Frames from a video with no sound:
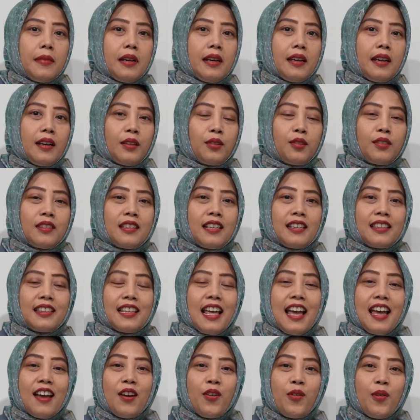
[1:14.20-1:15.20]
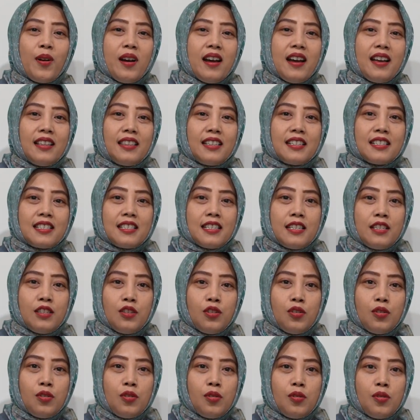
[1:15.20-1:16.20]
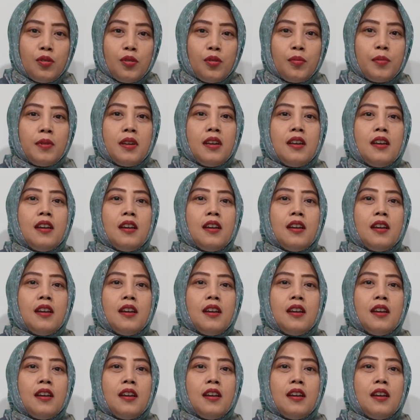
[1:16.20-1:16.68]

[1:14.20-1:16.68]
mereka tuh tertawa, tersenyum,